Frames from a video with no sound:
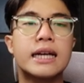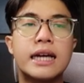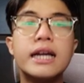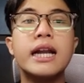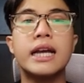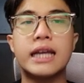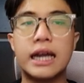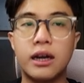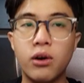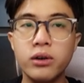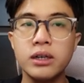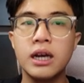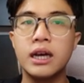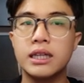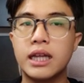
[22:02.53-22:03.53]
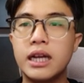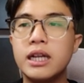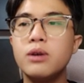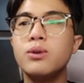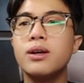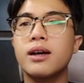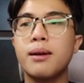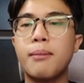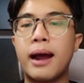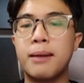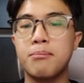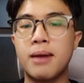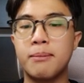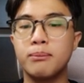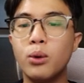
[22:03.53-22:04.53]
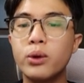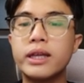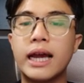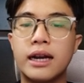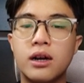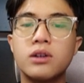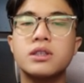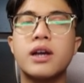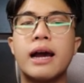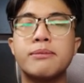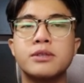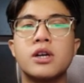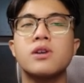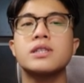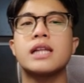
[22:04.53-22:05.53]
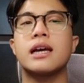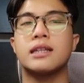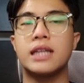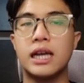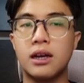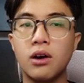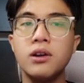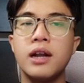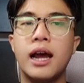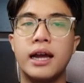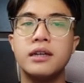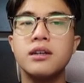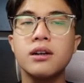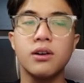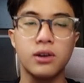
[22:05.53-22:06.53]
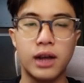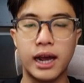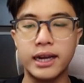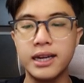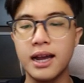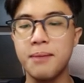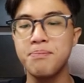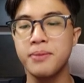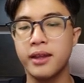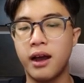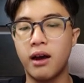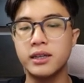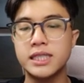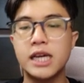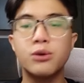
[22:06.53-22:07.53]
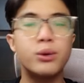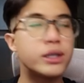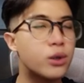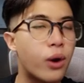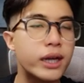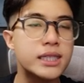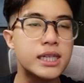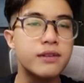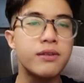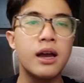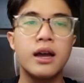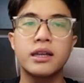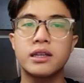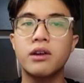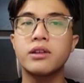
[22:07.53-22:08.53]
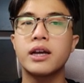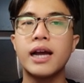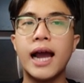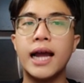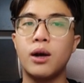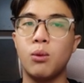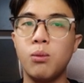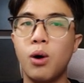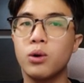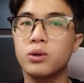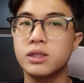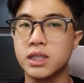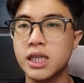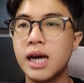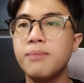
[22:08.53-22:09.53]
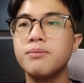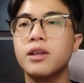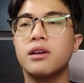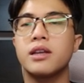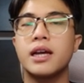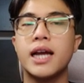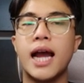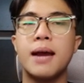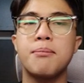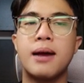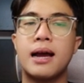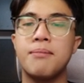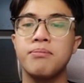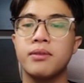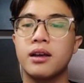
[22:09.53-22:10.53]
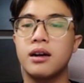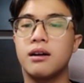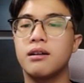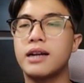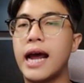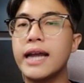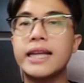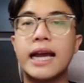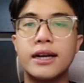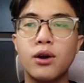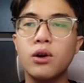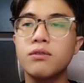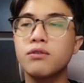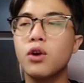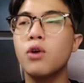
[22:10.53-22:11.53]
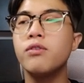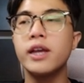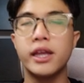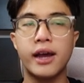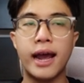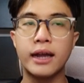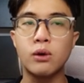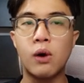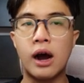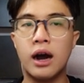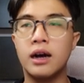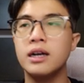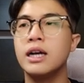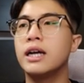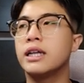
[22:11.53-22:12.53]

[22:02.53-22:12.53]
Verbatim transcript: ký để chạy nốt thì nếu như các bạn mà muốn chạy nốt cho app nè thì có thể rất có thể nha họ sẽ retroactive cho những ai ủng hộ từ sớm cho những ai mà họ ờ, đã chạy nốt đối với dự án của họ